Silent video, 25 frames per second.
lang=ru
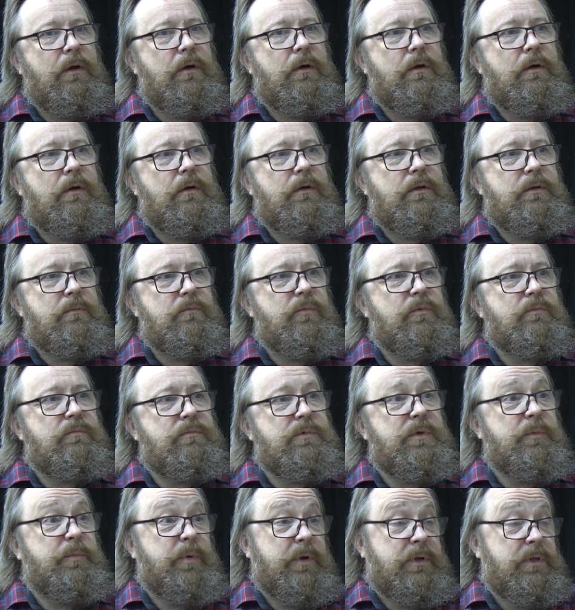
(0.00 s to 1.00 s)
а ему
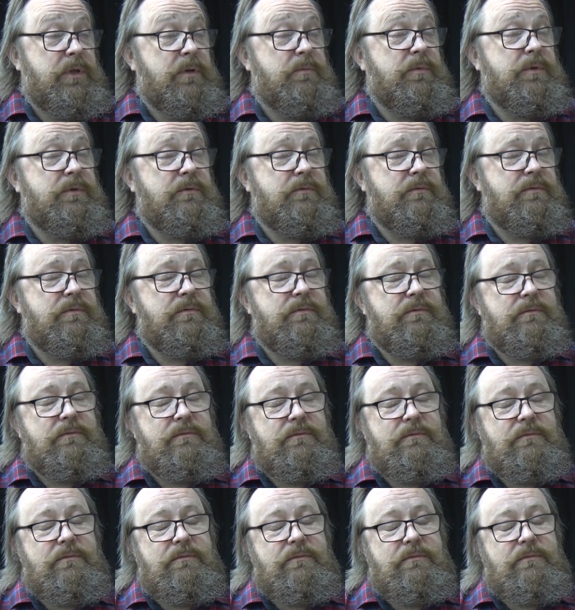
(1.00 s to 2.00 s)
департамент
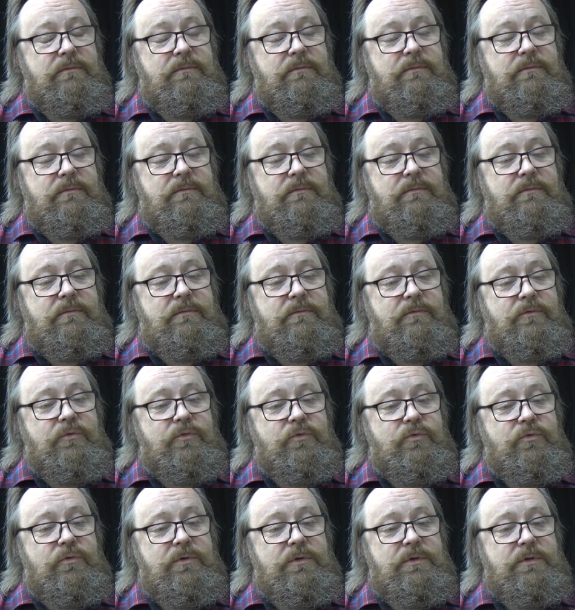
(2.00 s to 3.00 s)
э,
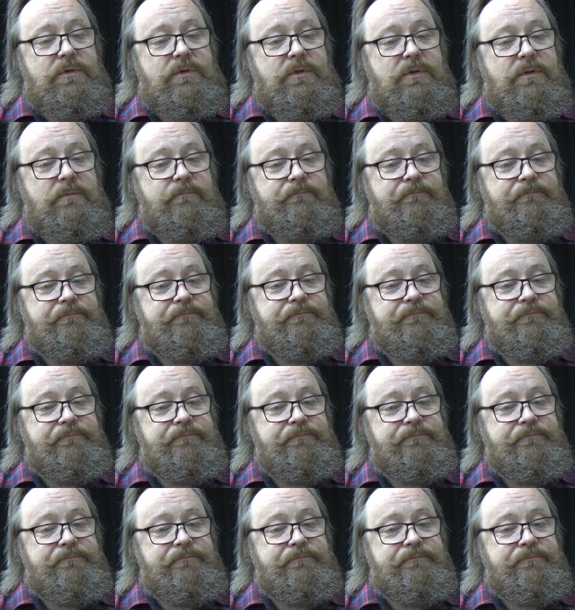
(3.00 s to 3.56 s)
культуры не дал.